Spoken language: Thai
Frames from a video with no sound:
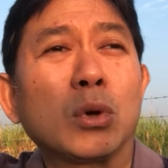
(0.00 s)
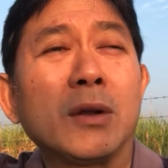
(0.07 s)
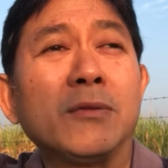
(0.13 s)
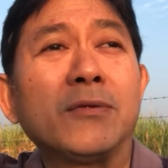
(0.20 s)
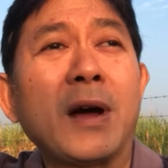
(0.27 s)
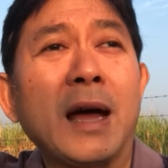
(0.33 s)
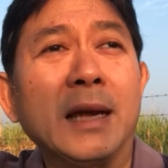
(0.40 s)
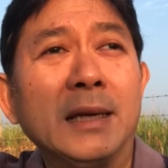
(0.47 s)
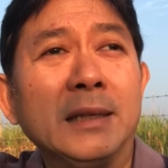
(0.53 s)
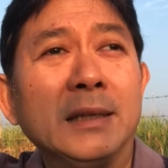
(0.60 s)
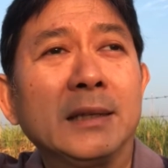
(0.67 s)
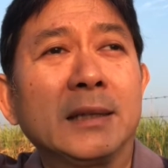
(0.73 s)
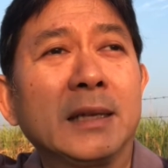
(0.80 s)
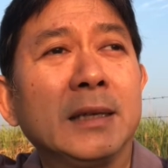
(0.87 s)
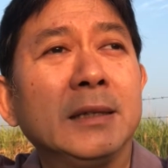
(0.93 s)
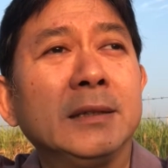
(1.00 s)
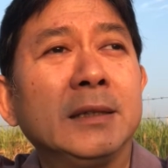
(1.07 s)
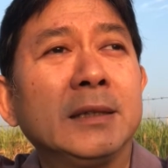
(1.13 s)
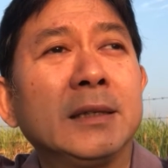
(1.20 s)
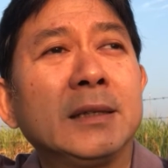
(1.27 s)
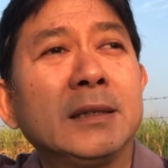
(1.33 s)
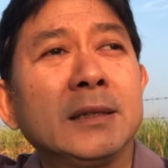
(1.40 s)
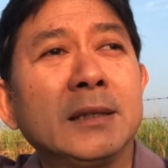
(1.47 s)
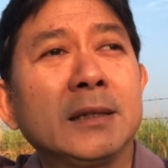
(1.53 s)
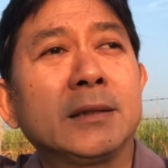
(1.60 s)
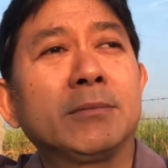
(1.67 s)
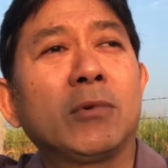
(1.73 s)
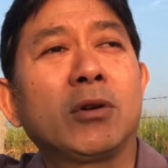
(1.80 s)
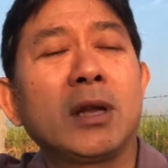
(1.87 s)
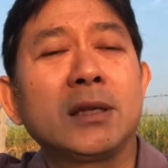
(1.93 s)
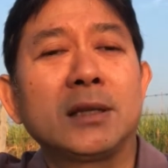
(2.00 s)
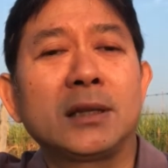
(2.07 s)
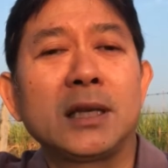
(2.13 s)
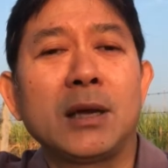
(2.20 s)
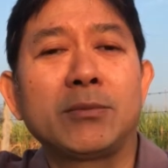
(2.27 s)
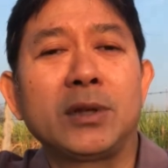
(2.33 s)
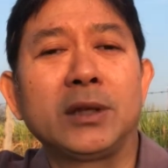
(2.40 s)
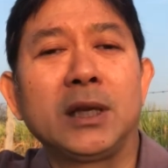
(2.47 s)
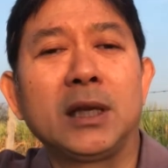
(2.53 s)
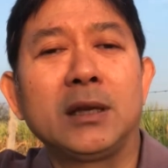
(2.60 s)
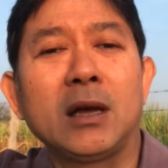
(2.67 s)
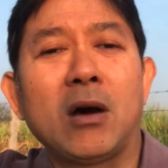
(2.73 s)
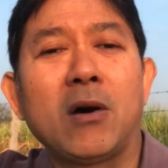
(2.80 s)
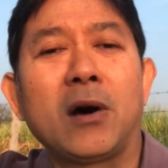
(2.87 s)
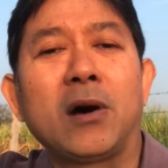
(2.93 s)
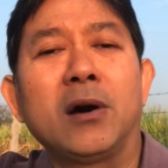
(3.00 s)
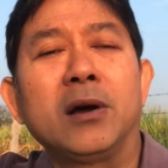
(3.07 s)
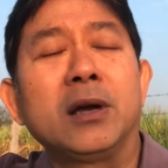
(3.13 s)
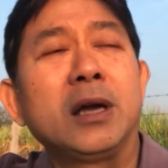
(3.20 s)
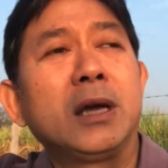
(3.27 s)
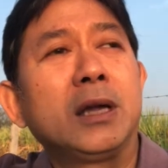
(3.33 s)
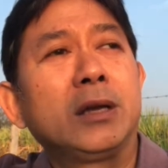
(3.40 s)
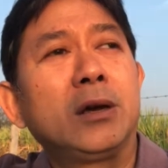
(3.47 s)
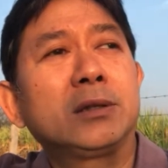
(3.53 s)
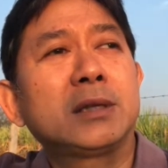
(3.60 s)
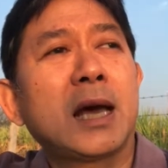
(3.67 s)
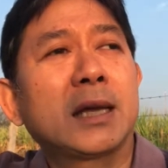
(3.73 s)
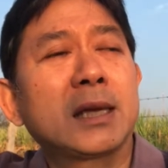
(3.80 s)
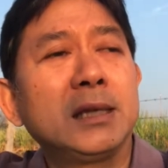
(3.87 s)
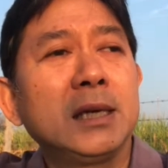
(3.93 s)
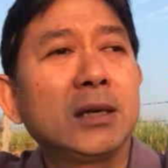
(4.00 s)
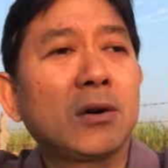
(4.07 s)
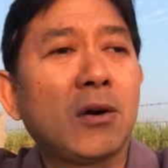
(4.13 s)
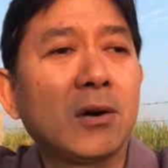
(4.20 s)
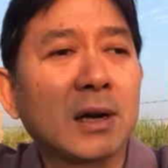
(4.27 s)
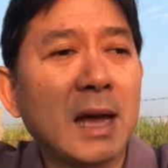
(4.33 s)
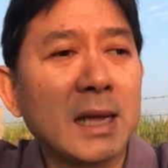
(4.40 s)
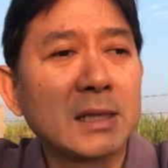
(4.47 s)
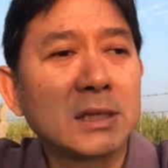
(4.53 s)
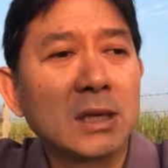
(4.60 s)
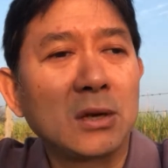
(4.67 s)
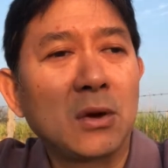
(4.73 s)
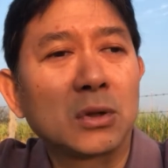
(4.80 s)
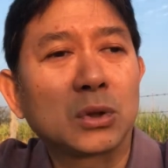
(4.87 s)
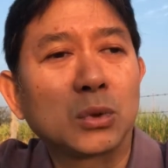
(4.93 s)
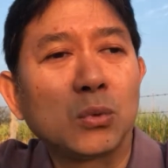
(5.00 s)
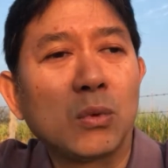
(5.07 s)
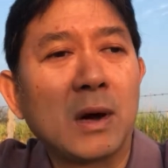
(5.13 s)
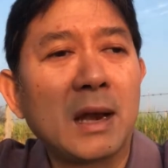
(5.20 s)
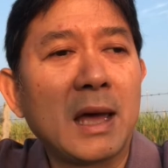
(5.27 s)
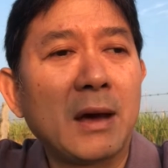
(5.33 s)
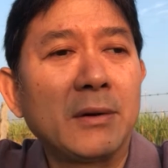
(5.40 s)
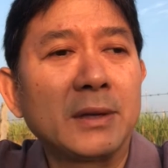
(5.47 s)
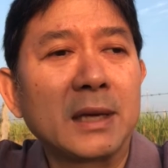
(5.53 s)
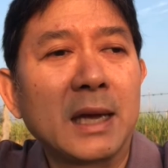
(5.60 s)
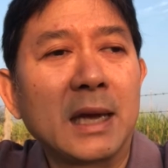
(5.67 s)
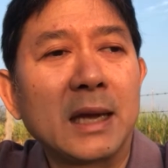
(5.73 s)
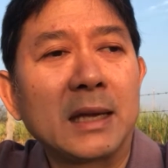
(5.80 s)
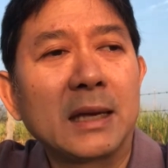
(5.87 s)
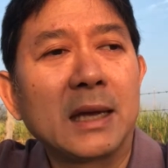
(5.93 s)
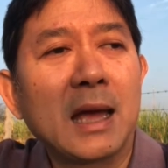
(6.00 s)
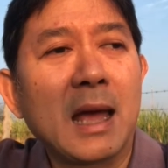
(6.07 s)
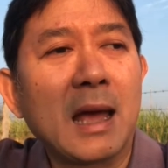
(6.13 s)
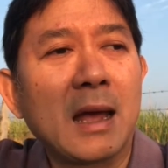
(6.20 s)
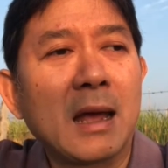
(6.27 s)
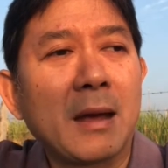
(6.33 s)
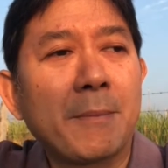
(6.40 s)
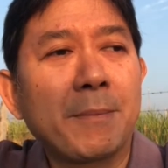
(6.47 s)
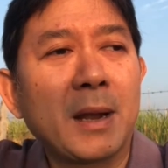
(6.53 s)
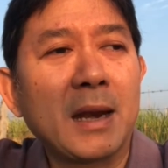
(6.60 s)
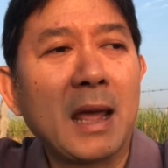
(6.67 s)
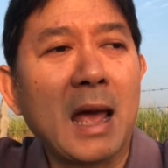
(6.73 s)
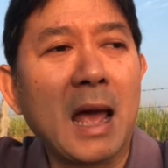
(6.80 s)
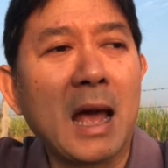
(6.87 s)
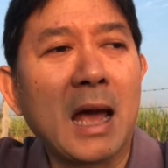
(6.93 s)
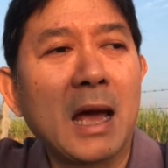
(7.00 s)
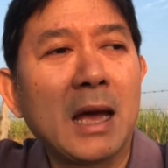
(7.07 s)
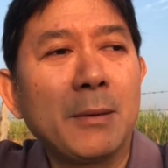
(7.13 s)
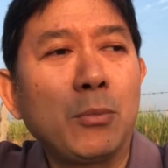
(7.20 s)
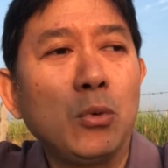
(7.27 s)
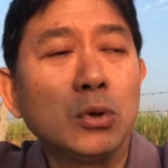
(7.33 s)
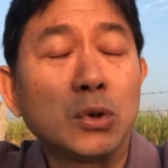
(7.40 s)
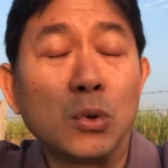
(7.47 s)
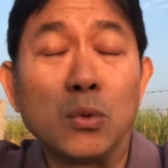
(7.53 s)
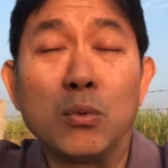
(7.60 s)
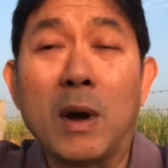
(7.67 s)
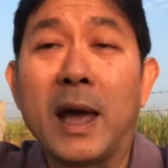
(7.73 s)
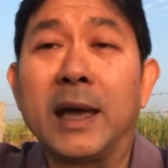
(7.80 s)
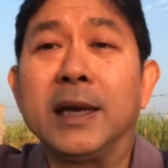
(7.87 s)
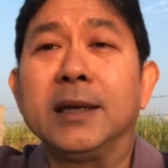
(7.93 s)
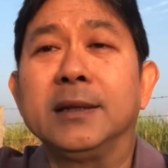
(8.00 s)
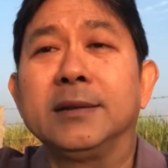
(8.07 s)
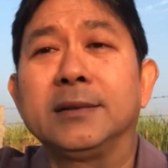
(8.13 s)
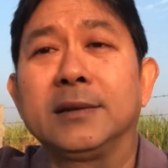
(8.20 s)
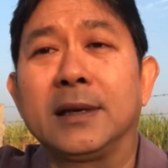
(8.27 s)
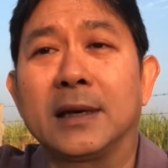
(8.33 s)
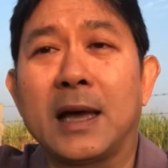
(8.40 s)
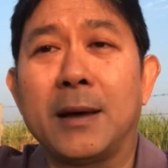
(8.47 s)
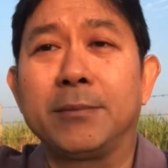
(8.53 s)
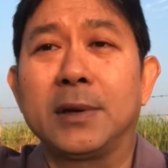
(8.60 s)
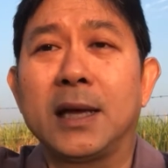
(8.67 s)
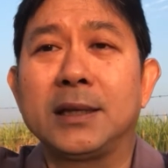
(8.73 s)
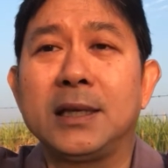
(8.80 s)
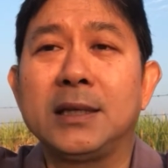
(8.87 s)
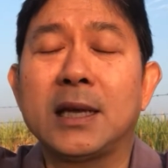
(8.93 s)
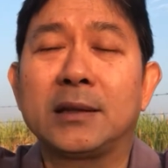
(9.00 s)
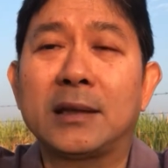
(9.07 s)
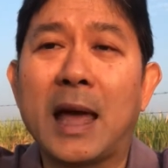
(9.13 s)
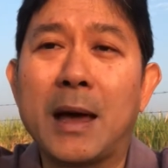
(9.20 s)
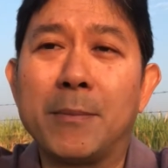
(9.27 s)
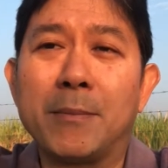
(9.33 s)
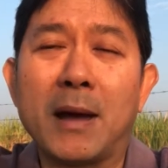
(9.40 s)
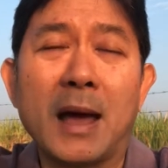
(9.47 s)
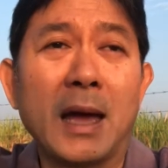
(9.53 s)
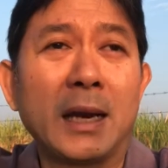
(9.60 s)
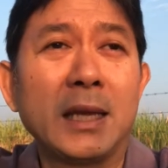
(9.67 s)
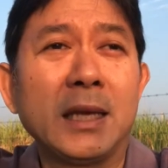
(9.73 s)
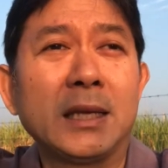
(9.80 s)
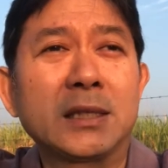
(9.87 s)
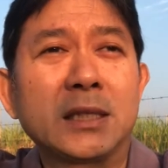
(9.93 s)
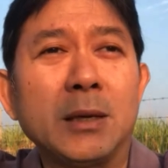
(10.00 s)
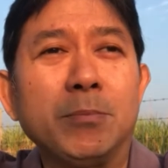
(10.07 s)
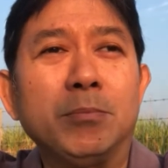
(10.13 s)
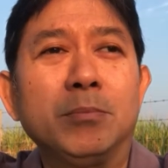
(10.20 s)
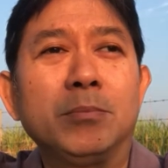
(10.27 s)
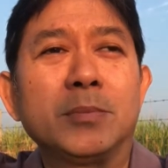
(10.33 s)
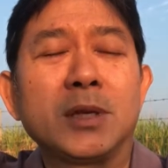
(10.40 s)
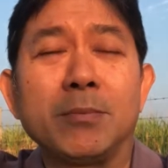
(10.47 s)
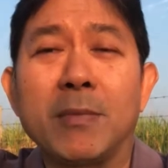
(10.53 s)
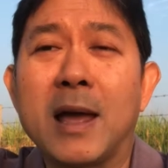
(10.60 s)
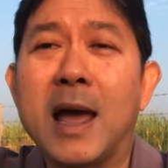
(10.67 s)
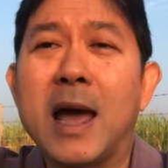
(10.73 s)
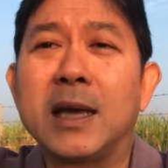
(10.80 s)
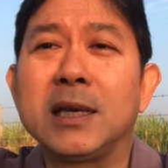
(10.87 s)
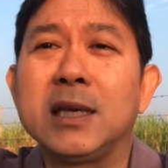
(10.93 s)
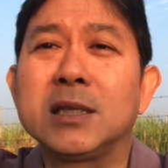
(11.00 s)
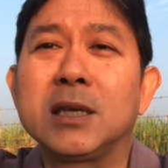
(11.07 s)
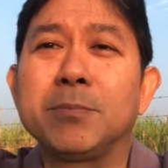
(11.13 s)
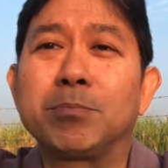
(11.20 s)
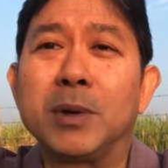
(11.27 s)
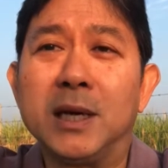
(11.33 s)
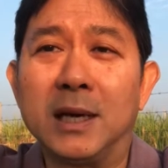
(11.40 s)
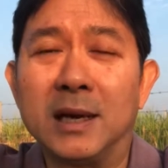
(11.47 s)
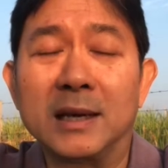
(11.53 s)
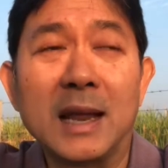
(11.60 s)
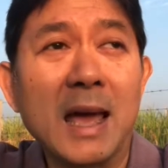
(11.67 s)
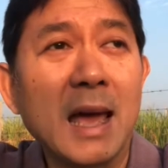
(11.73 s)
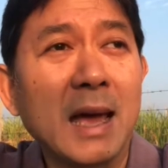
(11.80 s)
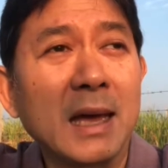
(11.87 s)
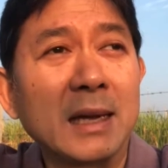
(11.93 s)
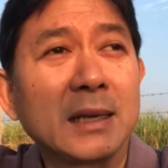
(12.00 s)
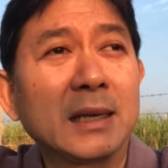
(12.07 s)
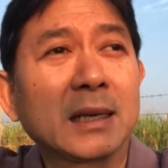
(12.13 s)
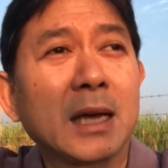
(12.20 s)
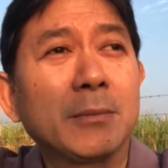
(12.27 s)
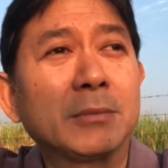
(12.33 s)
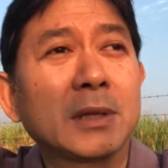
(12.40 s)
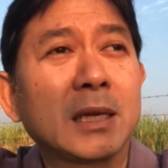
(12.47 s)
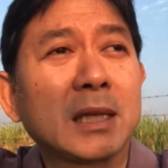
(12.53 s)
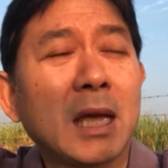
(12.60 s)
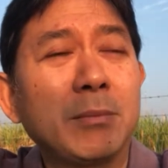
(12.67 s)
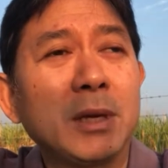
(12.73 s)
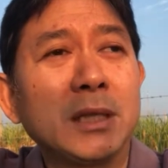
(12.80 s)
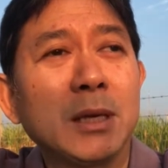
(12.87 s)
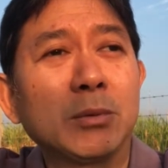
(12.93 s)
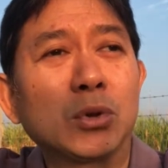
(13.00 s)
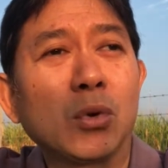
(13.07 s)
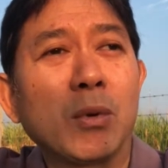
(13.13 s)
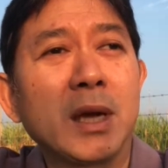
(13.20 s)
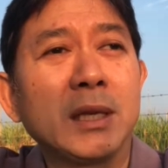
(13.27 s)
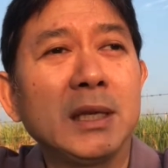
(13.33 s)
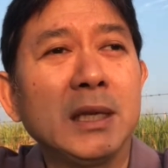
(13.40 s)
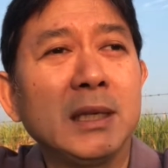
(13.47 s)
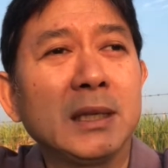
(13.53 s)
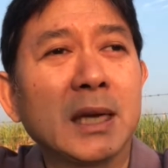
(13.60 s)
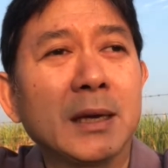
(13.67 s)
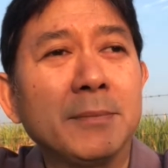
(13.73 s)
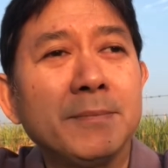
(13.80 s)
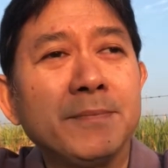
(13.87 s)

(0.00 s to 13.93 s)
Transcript: กันฟัง เราด้านเตรียมถึงนี้อ๋อนอกจากจะเรื่องของการชะลอตัวแล้วเนี่ยปัญหาผู้สูงวัยนะครับนะที่จะตามมาในอีก 10 15 20 ปีข้างหน้านะครับ ถ้าท่านไม่เตรียมตัวไว้ดีเนี่ย